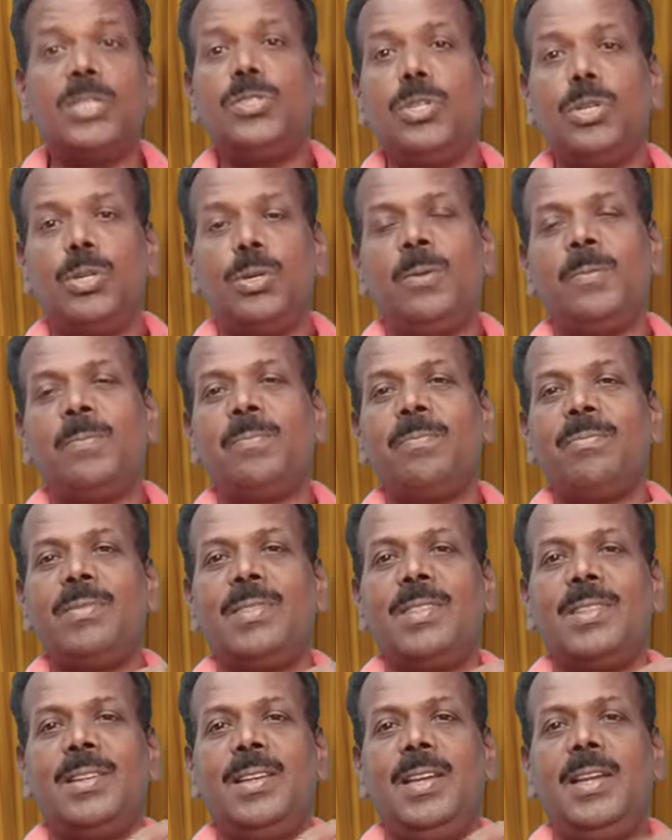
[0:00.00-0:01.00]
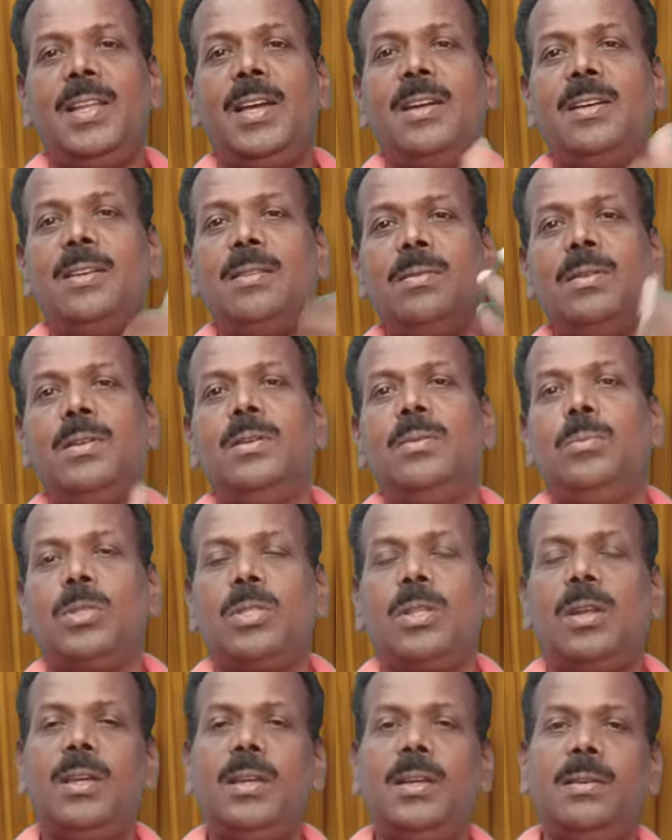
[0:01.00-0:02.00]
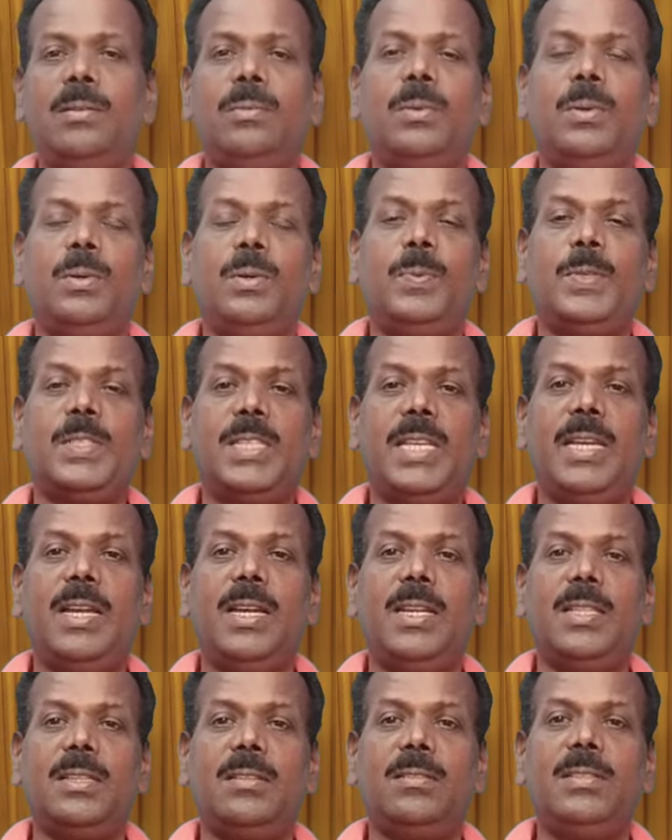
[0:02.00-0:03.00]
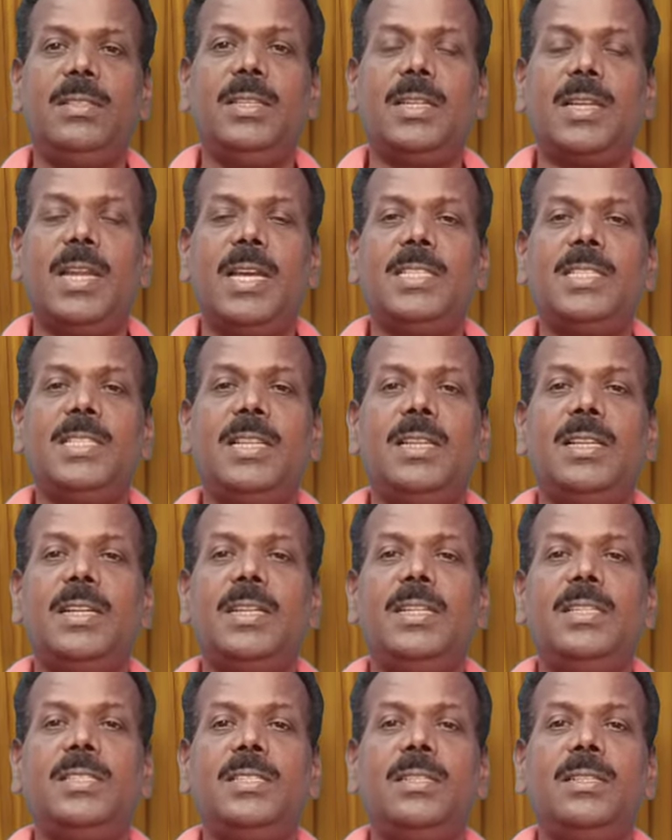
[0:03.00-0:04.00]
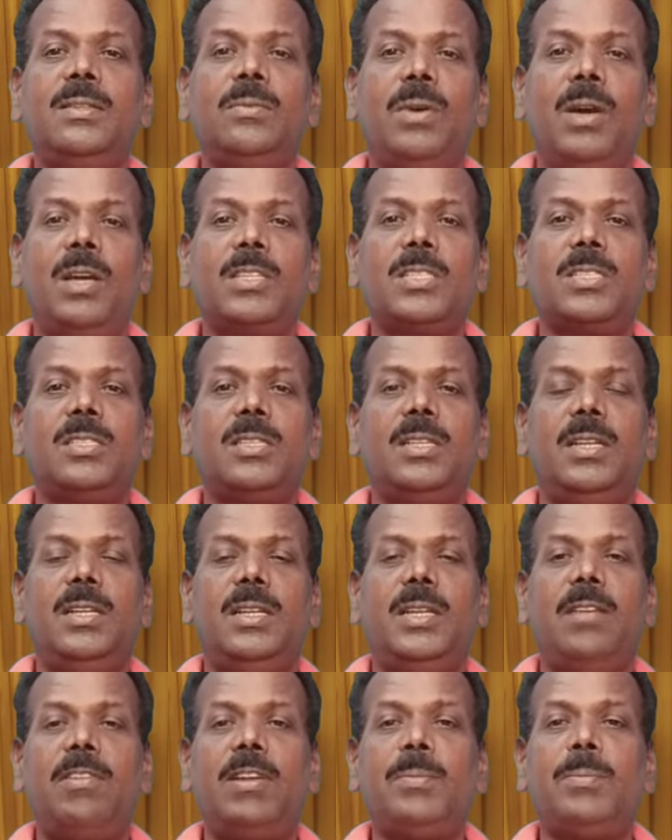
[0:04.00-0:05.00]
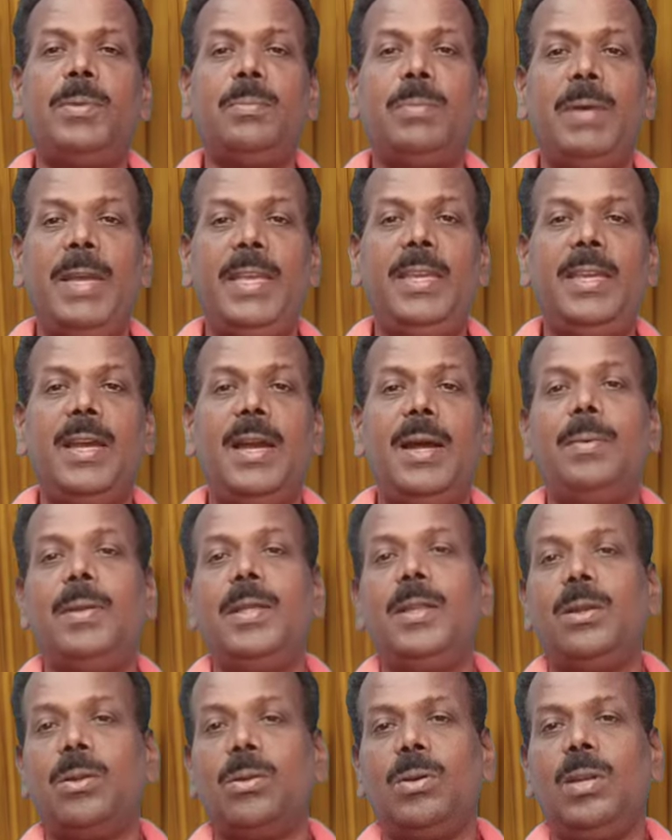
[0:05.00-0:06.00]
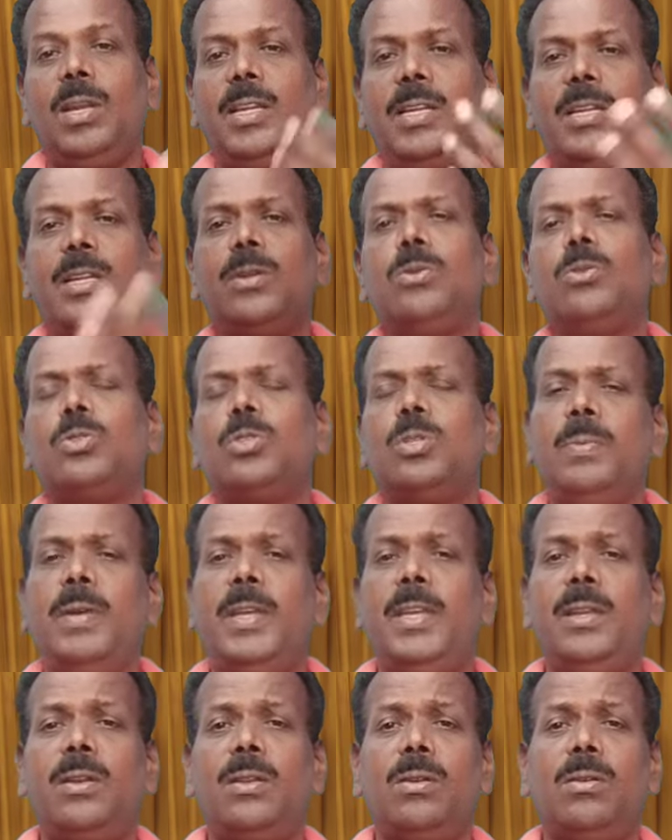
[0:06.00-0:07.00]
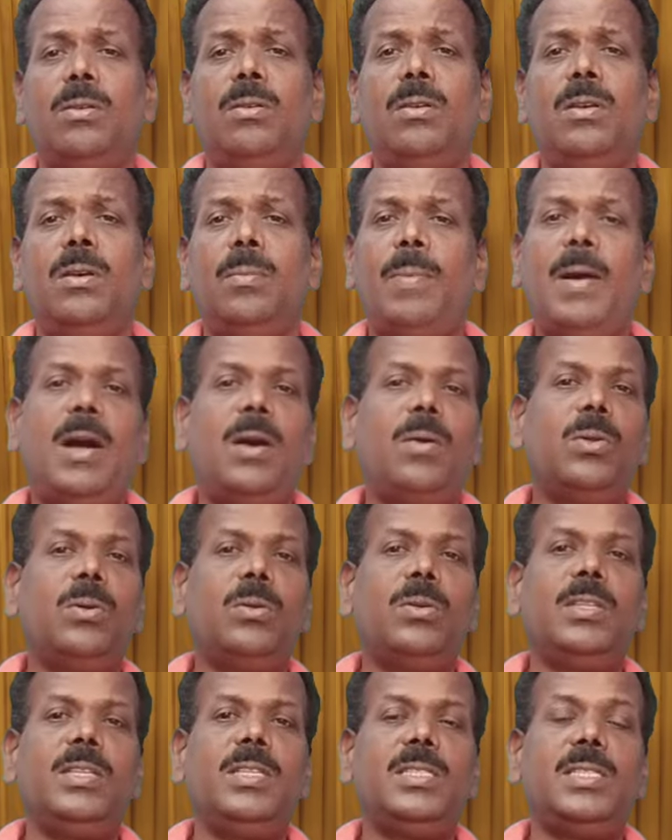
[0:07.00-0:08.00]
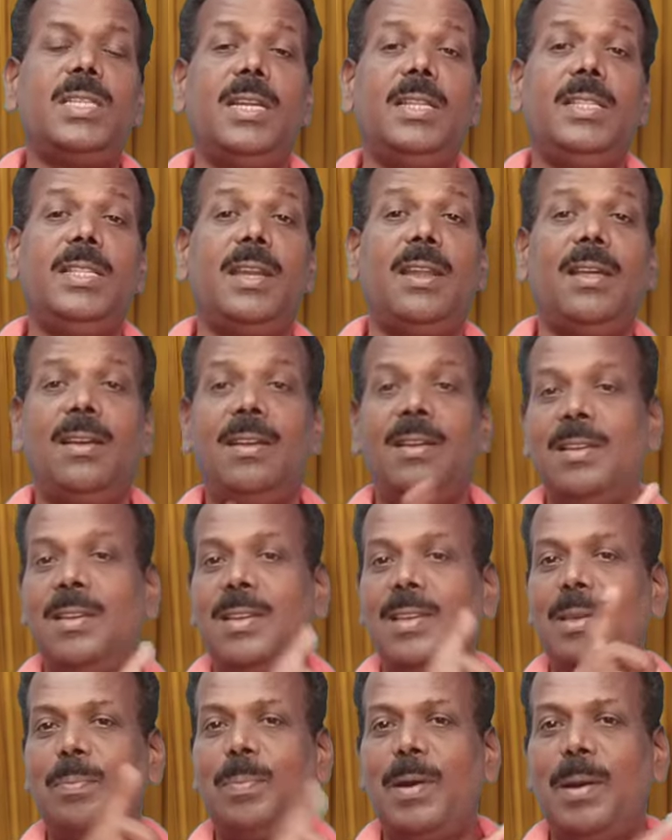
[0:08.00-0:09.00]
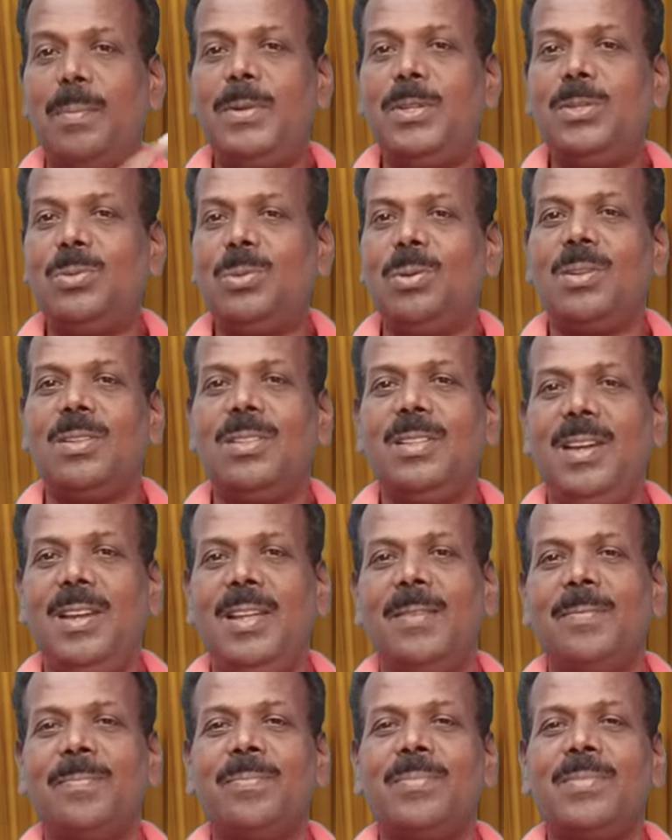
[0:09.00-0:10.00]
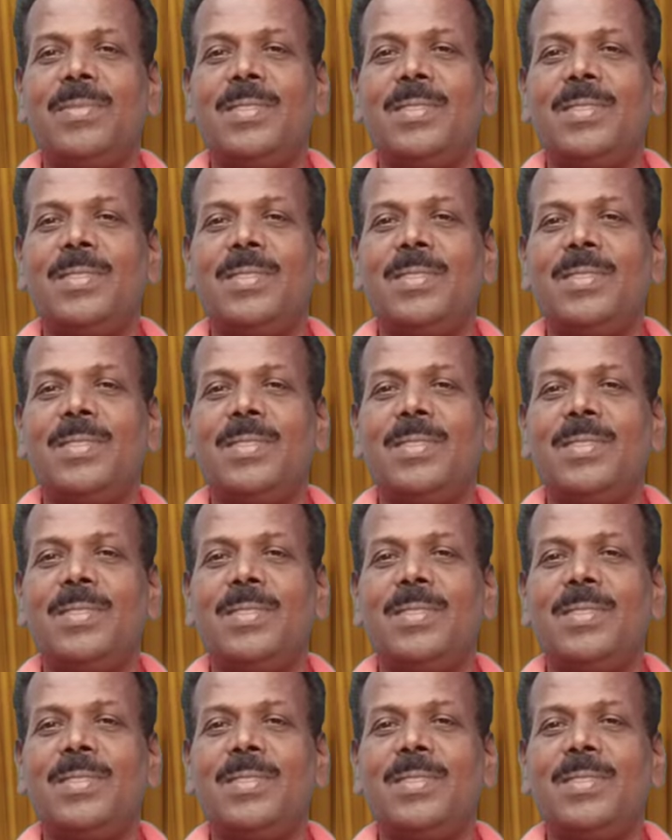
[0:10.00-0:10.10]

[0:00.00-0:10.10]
தெரிஞ்சுக்கணும் ஏன்னா முதல்ல இப்போ சைக்காலஜியில் வந்து கிளாசிக்கல் கண்டிஷன் வாஸ் டெவலப்டு பை அப்படின்னு இருக்கும் இல்லை இன்ட்ரடியூஸ்டு பைன்னு இருக்கும் பாவ்லோன்னு ஈஸியாக எழுதிடலாம் இப்போ அப்படி சொல்கிறது இல்லை